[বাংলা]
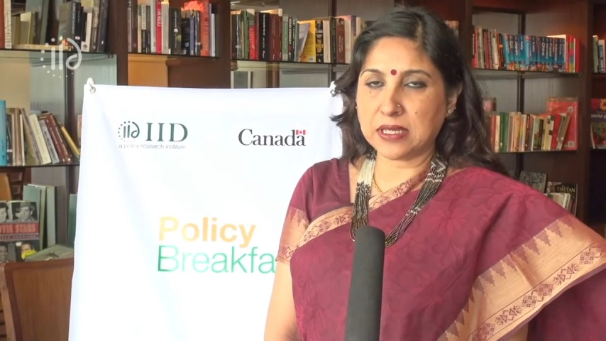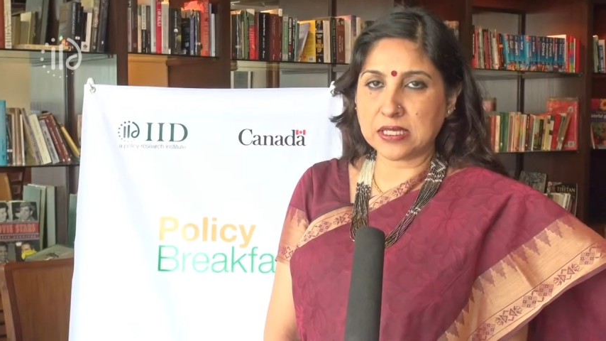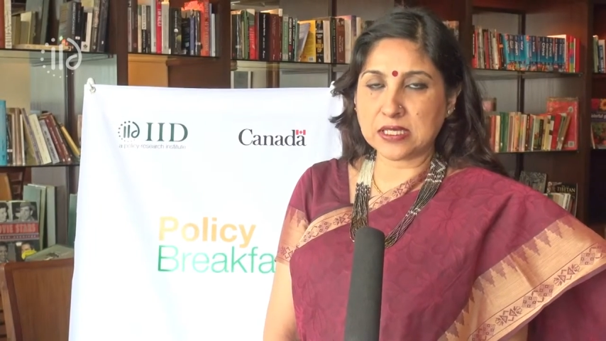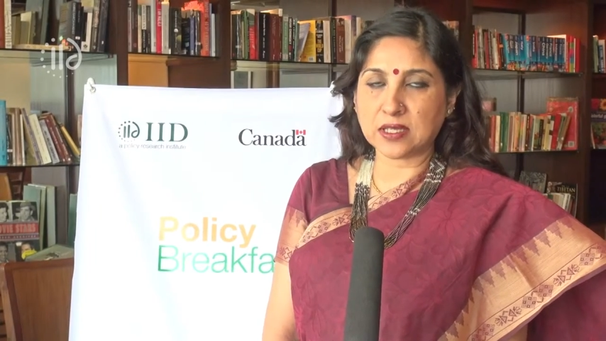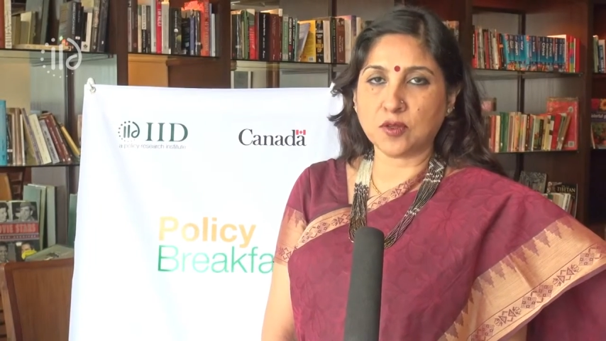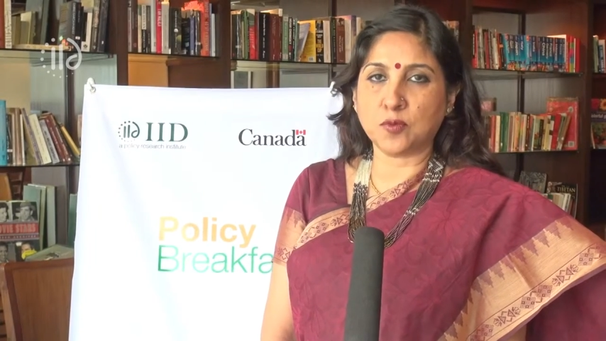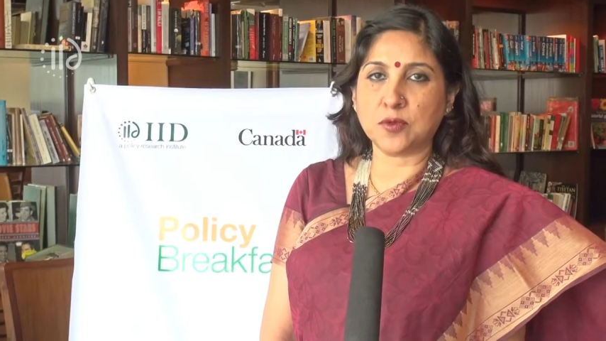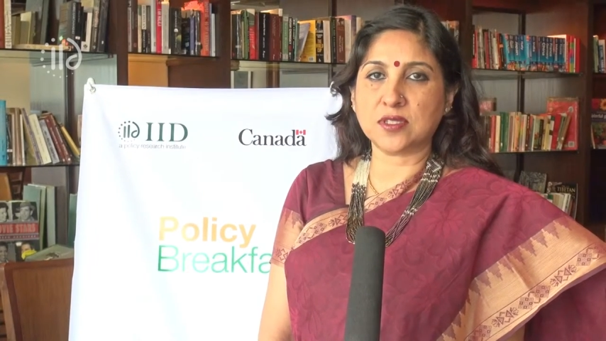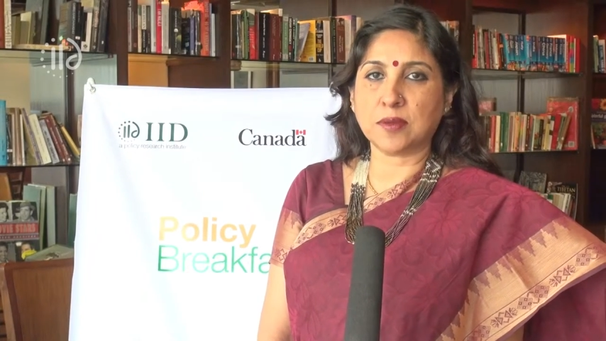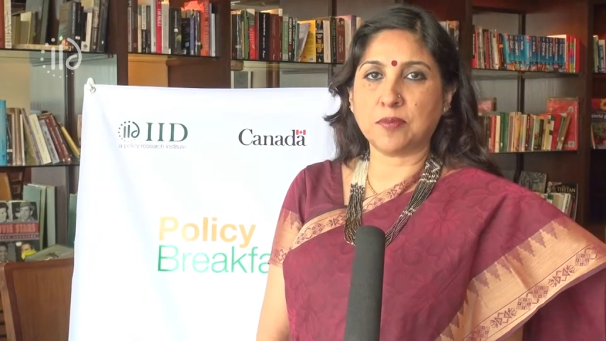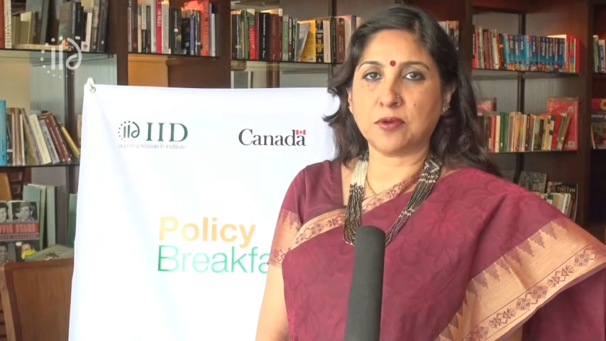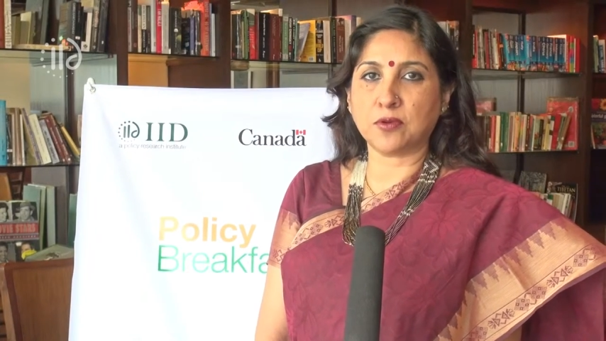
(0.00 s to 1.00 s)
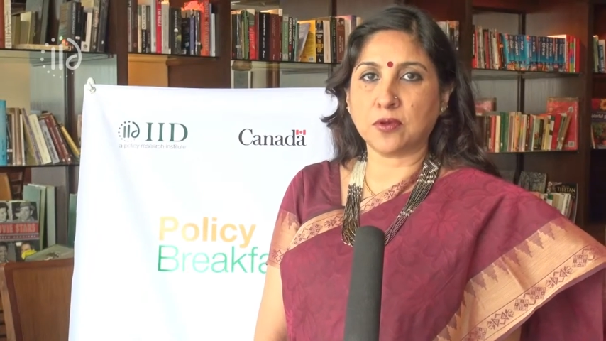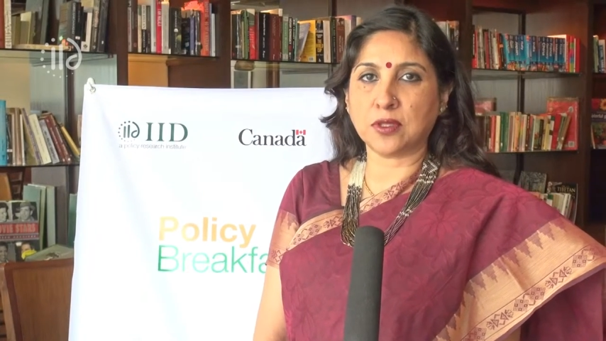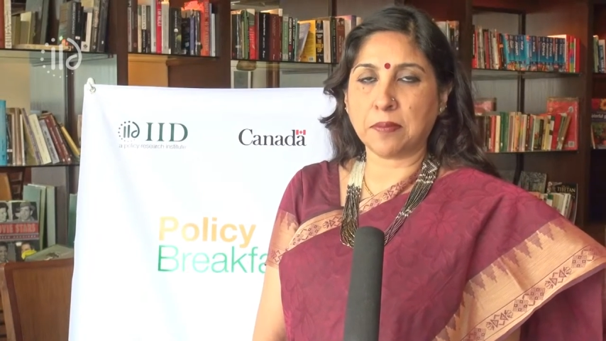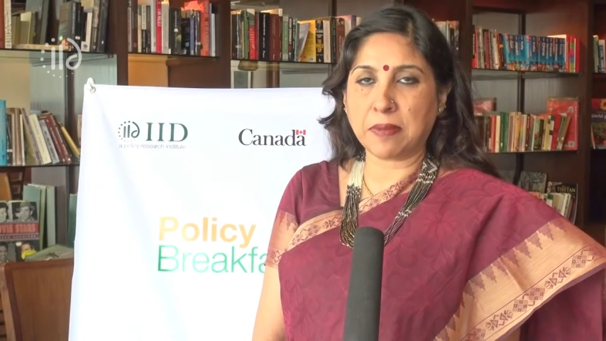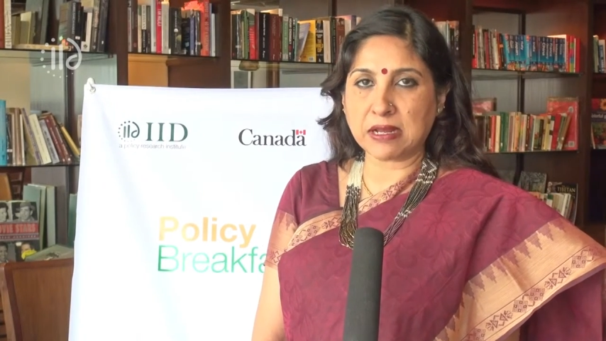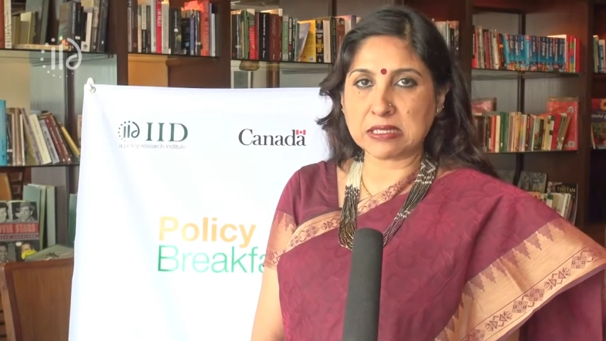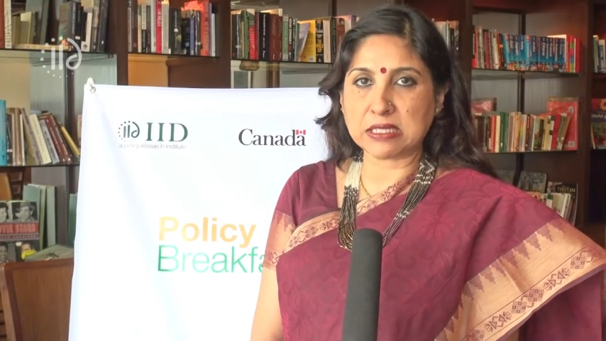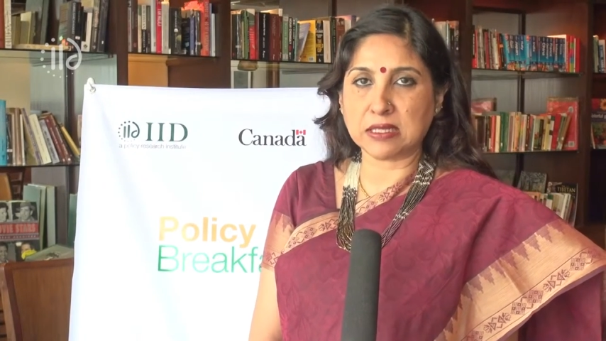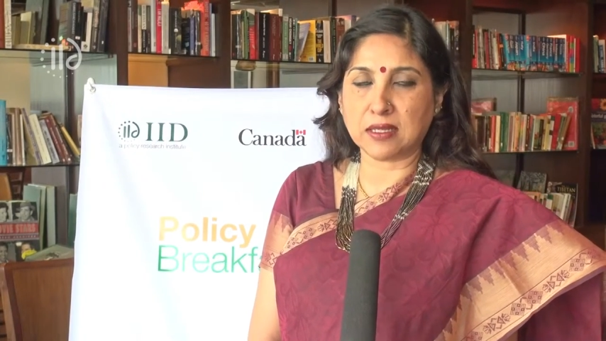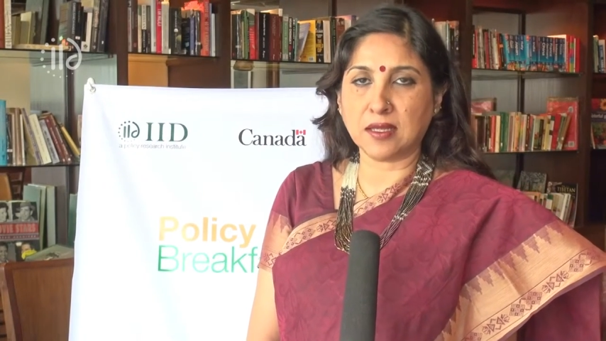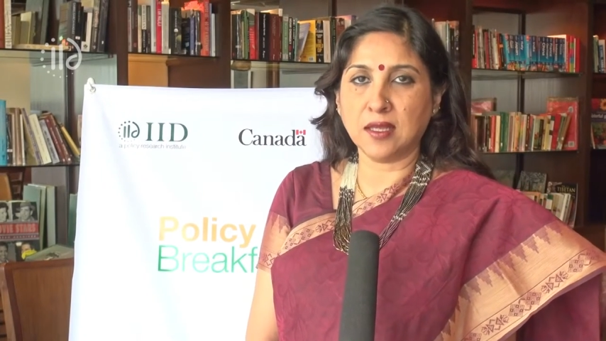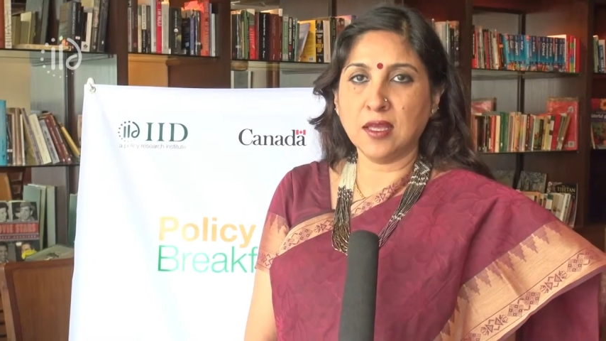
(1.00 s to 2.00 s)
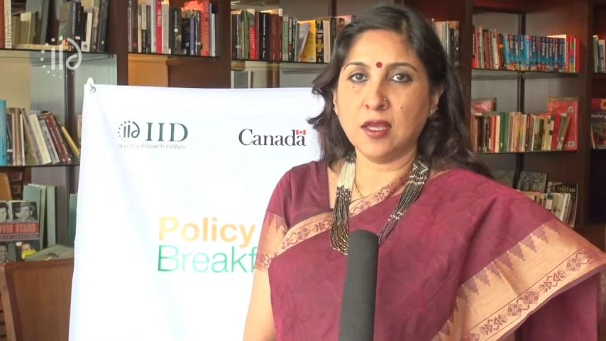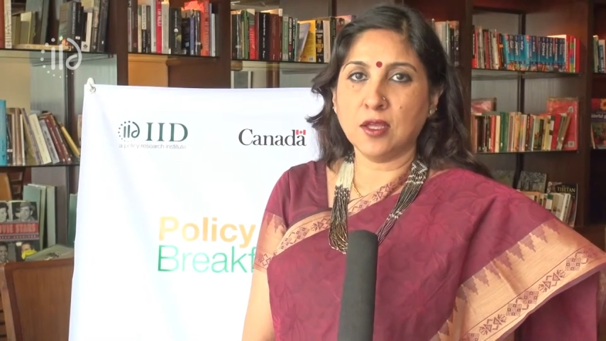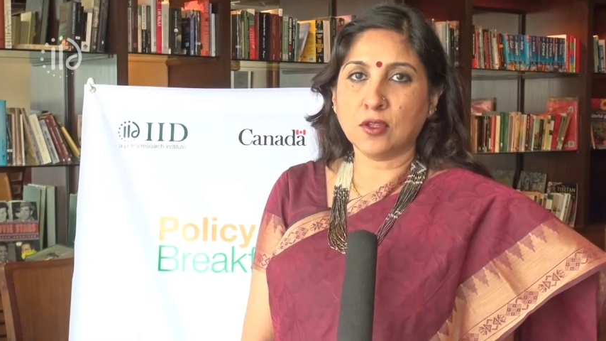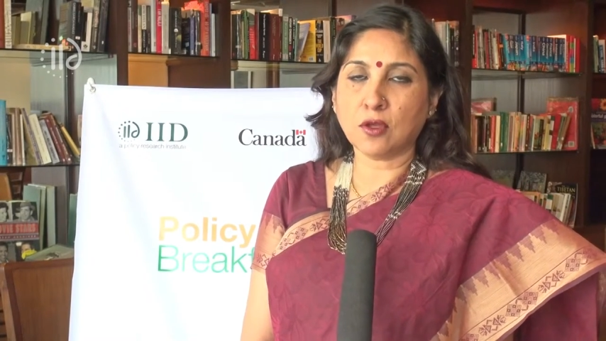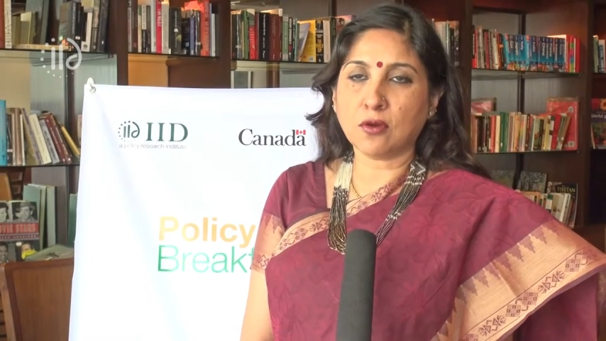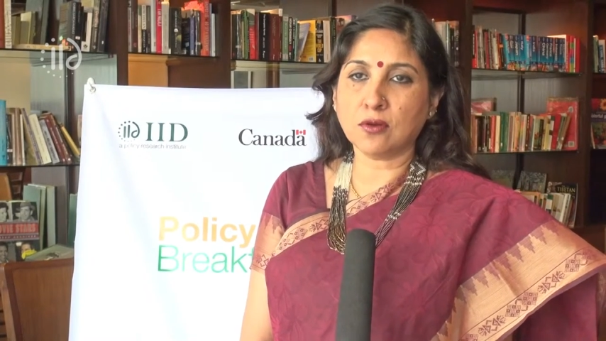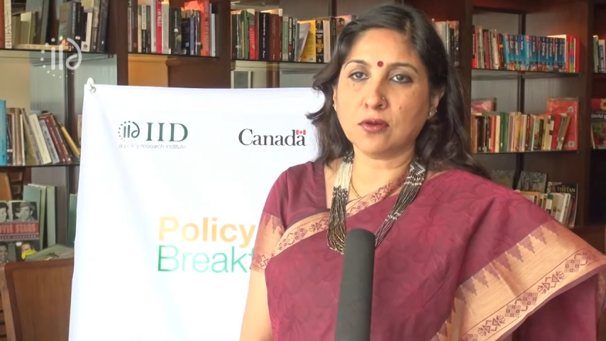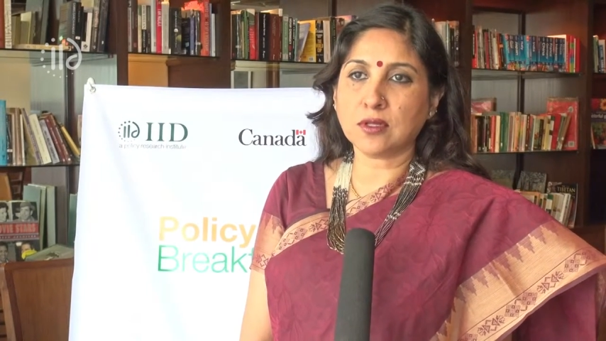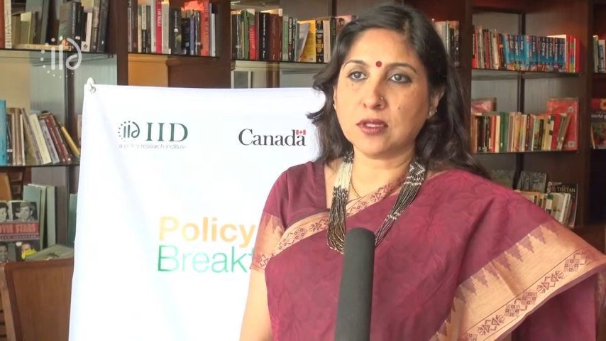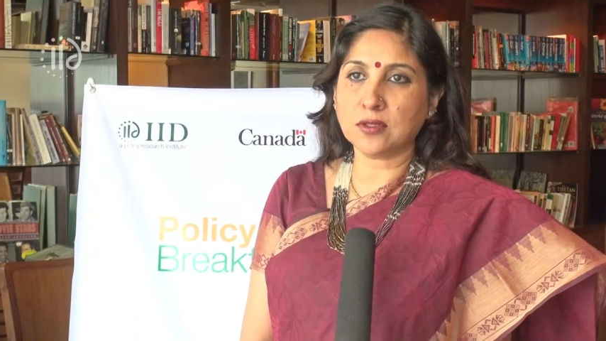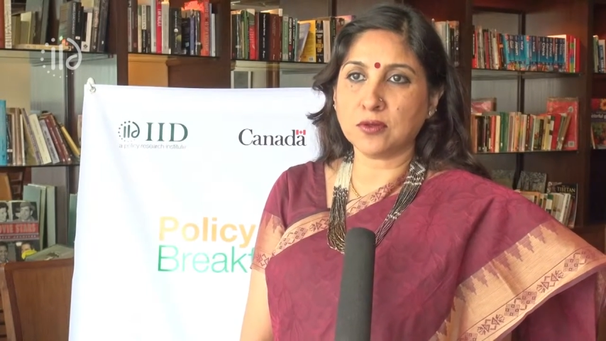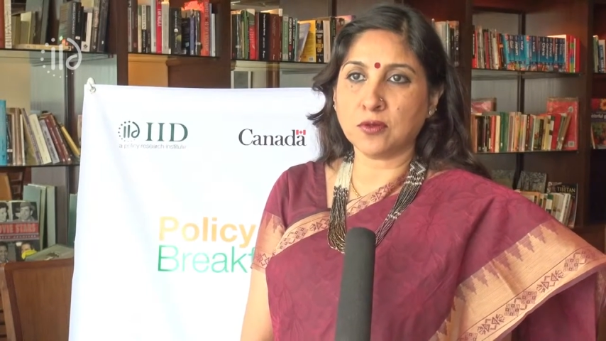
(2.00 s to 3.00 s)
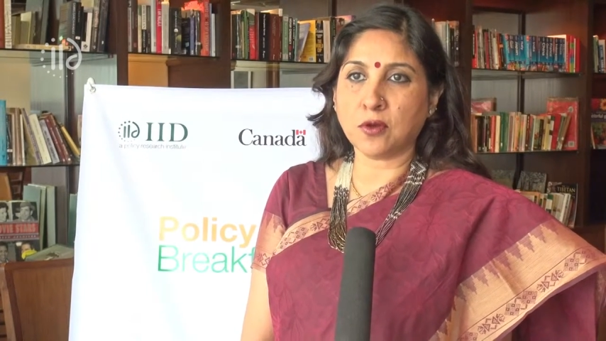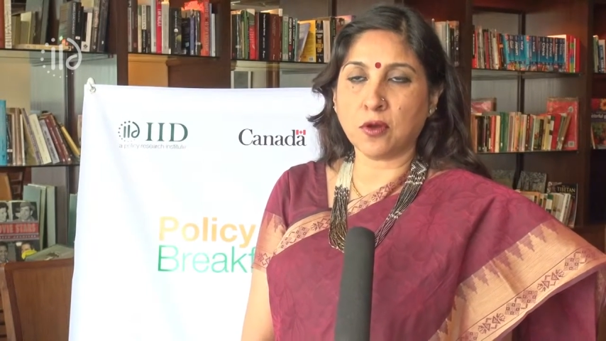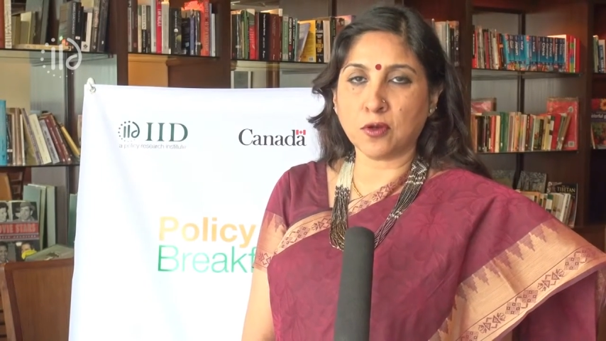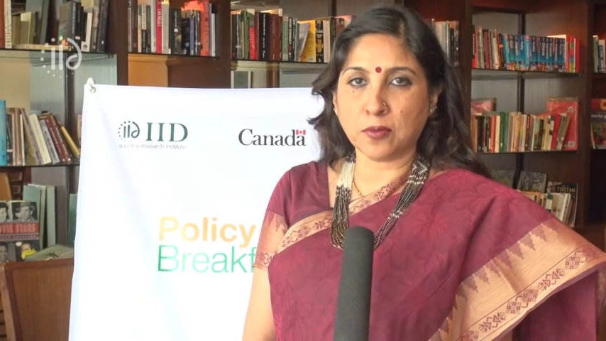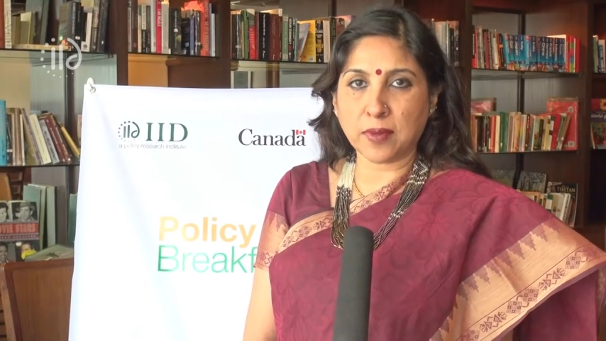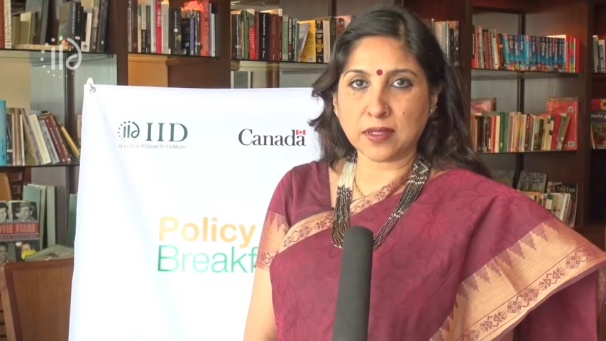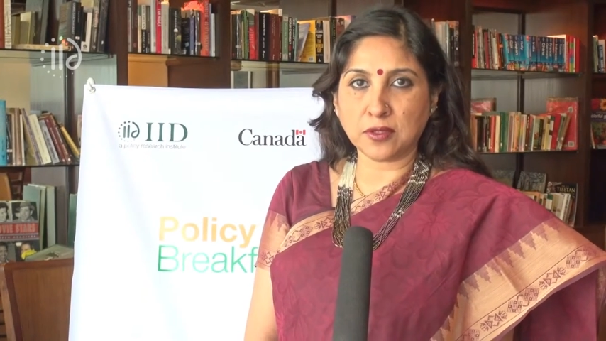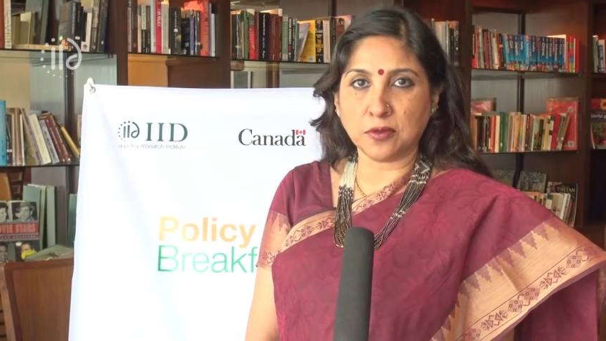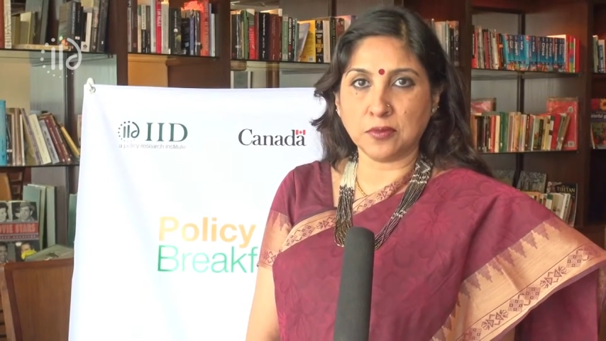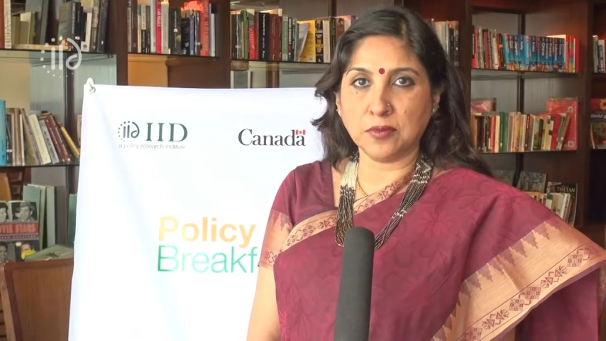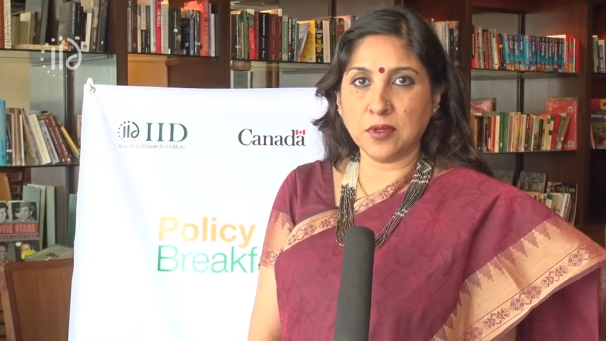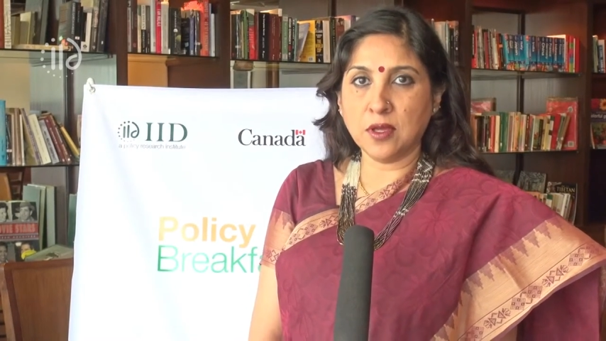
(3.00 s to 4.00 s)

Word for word: নিজেকে উপস্থাপন করতে পারছে না তখন কিন্তু গণমাধ্যম